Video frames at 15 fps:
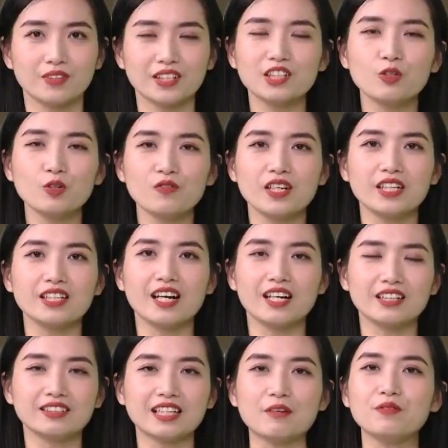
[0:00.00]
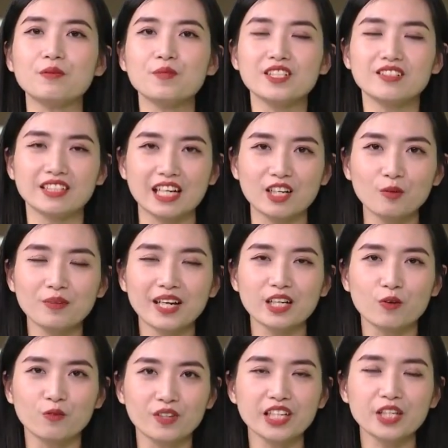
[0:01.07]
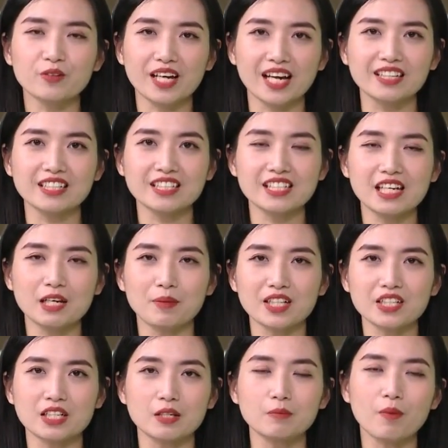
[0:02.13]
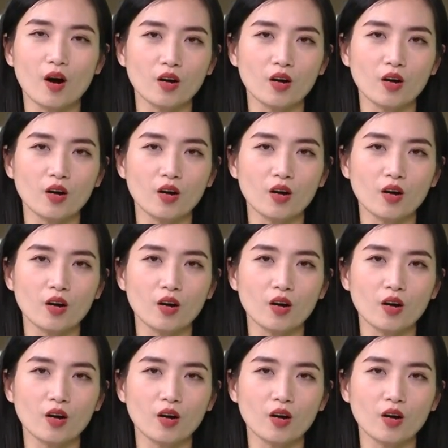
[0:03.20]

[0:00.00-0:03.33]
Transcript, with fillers: Và thưa quý vị, tại phim trường ngay lúc này cùng với Kiều Khanh đó chính là bác sĩ